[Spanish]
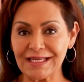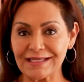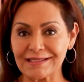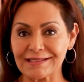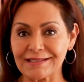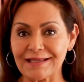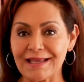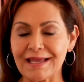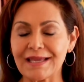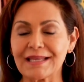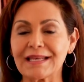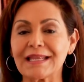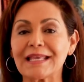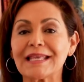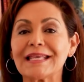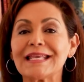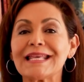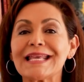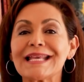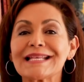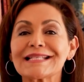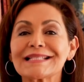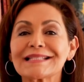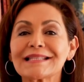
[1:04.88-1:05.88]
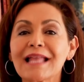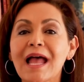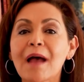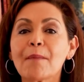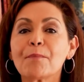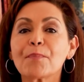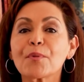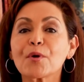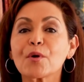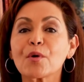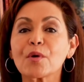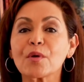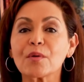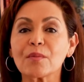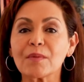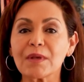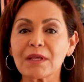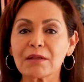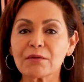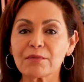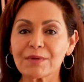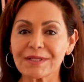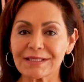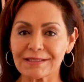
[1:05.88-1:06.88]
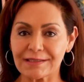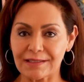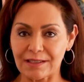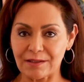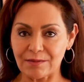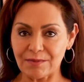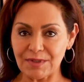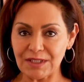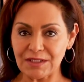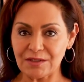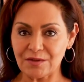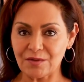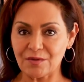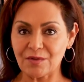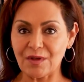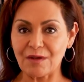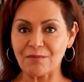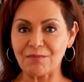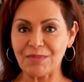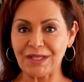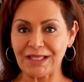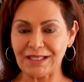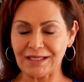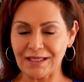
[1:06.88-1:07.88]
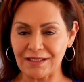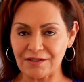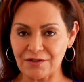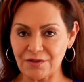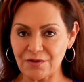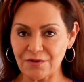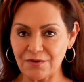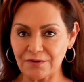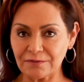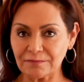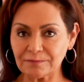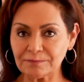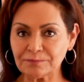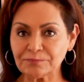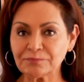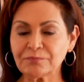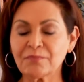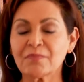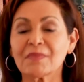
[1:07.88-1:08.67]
hacer y está prohibido el servicio de inmigración